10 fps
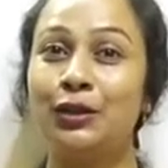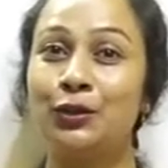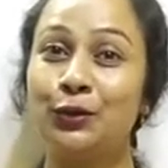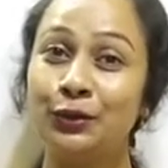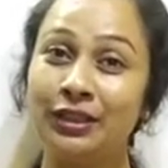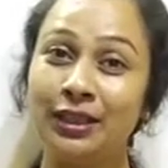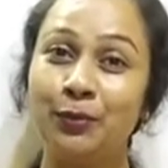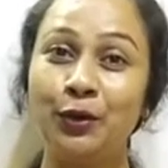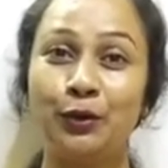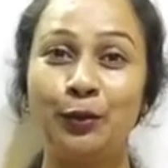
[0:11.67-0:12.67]
ছোট থেকে
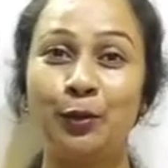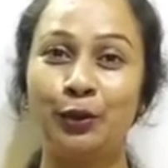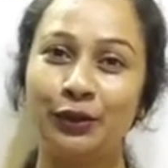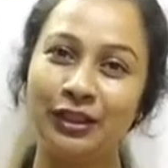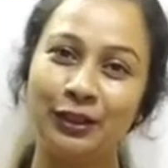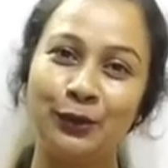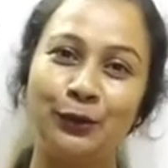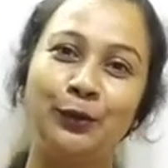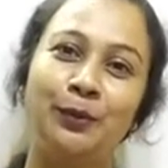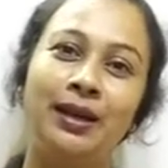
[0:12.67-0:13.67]
বড় বড় থেকে ছোট
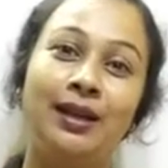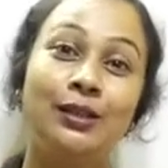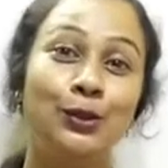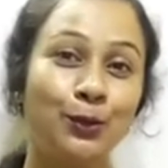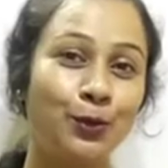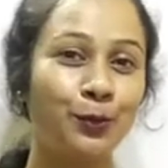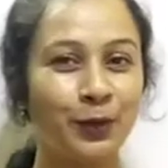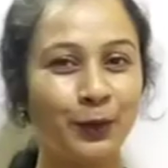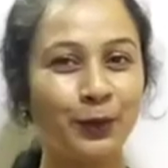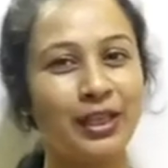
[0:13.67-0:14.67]
বা যোগ
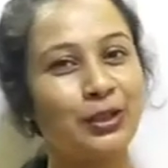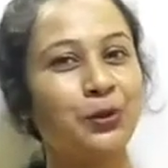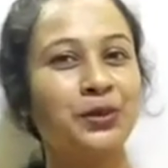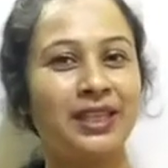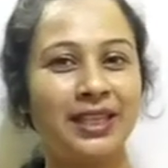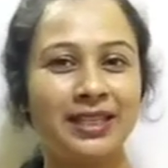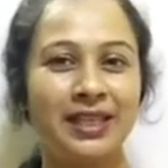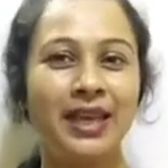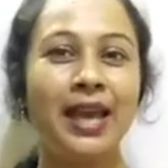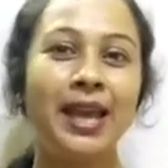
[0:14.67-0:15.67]
বিয়োগ এসব শিখেছি
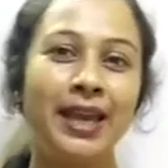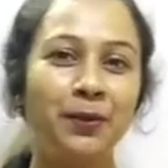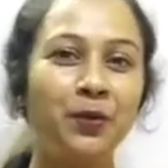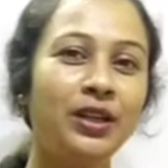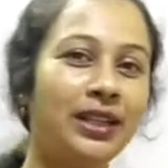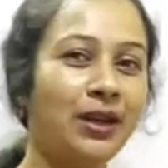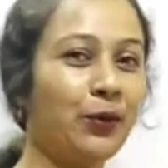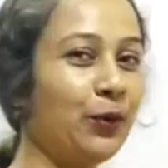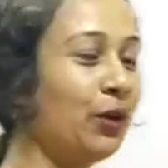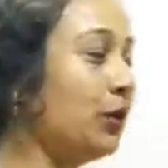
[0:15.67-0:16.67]
এরপরে দেখো